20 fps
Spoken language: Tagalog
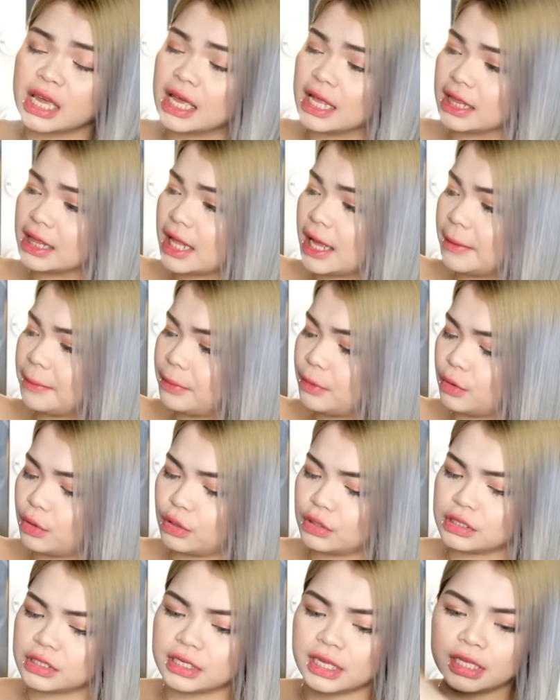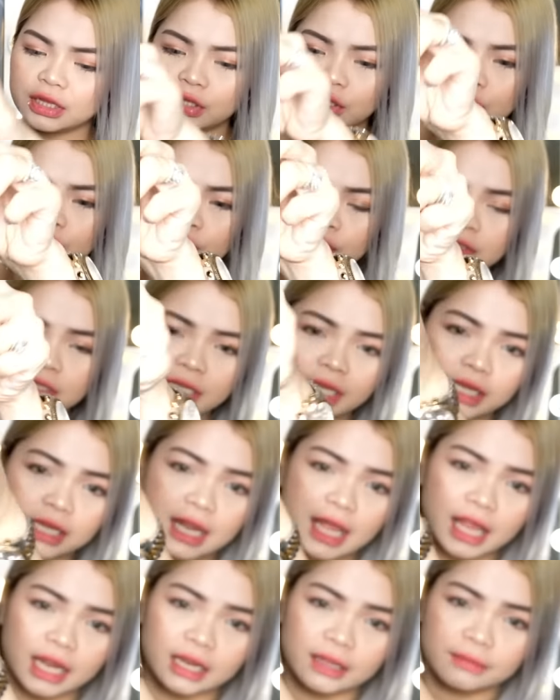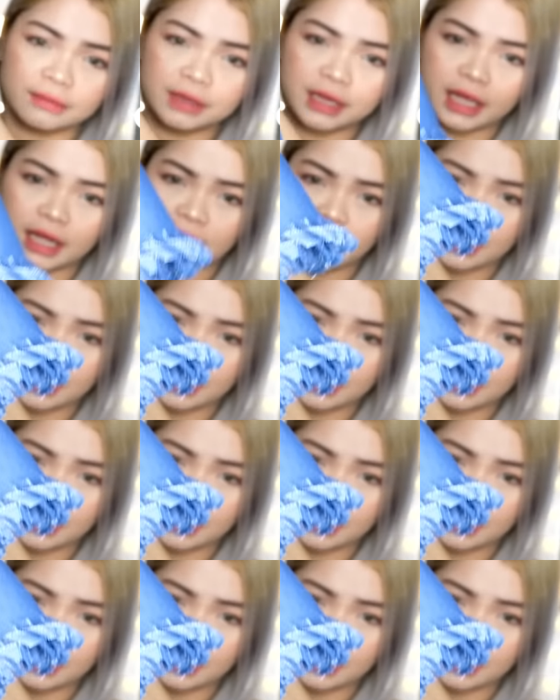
Tapos, ganito yung sa ilalim niya.